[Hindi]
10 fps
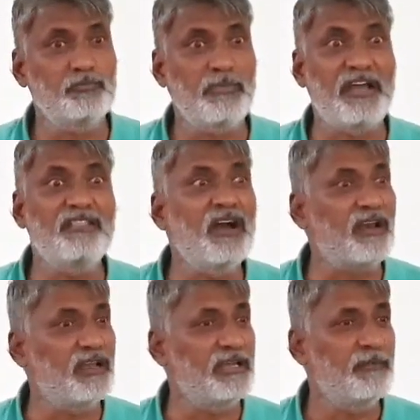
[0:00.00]

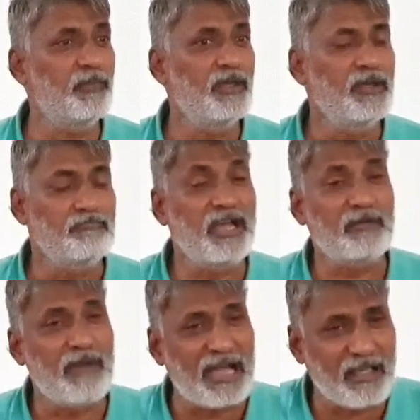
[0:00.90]
माहितगार नहीं मैं
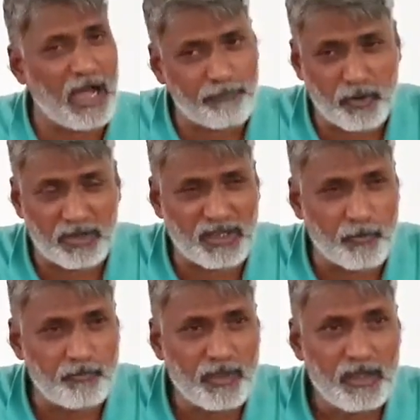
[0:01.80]
एक बात आपको
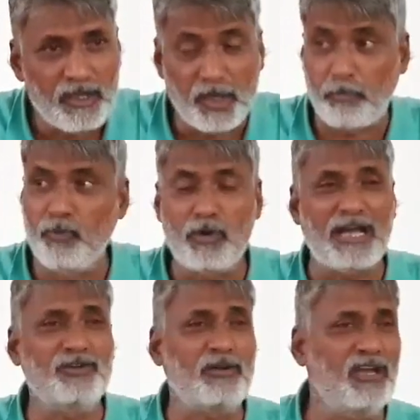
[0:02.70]
बताऊं ये
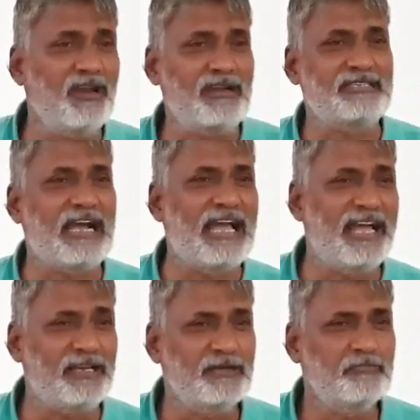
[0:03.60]
पूरा जो खेल
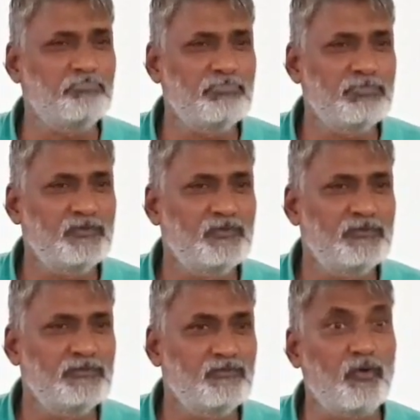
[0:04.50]
रचाया है ना
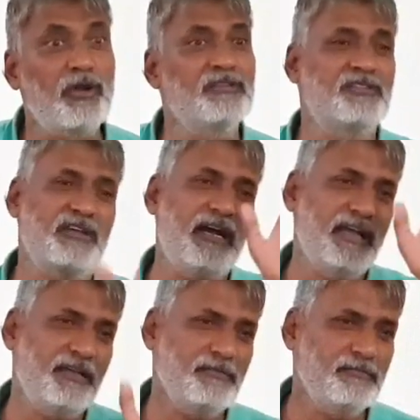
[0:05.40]
वो कंस का
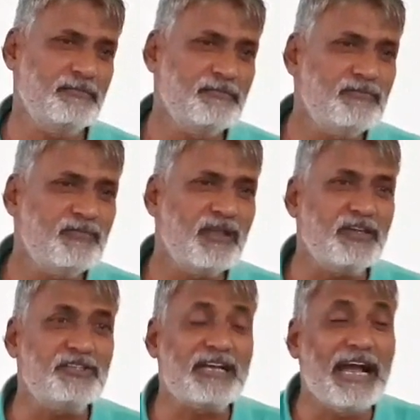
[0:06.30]
है
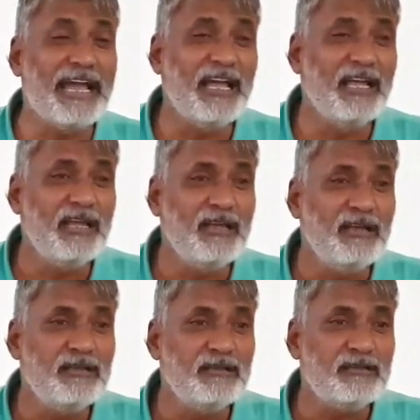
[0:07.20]
किसका है
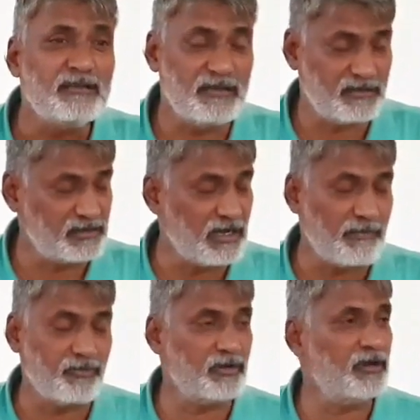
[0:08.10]
कंस का
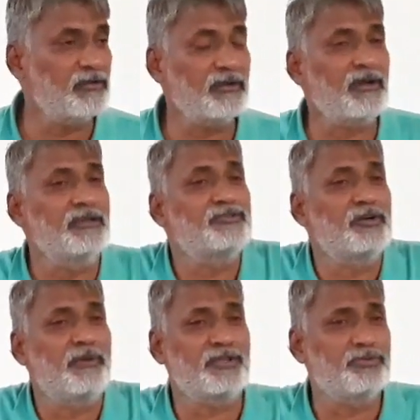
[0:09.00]
आप तो कहो तो कंस
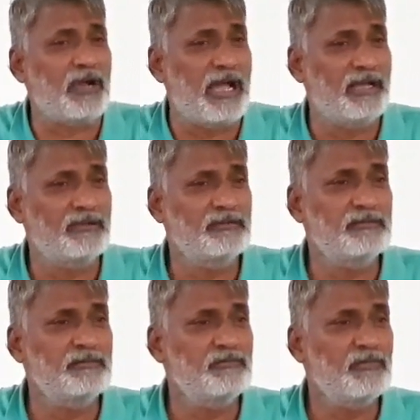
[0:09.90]
तो मर चुका है
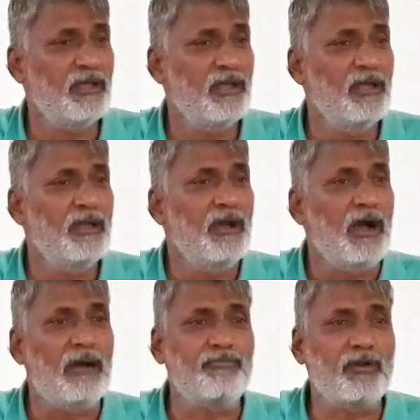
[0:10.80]

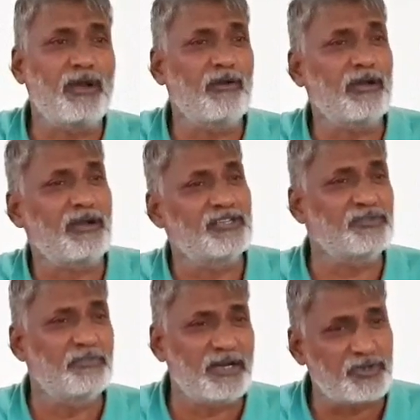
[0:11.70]
आप तो कहोगे
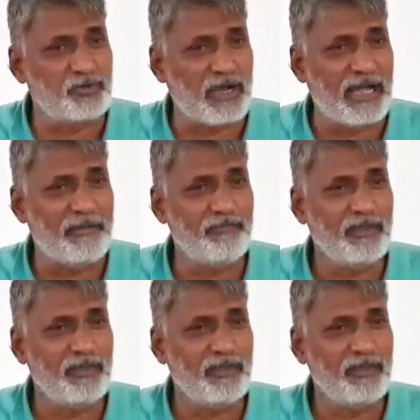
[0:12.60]
कंस मर चुका है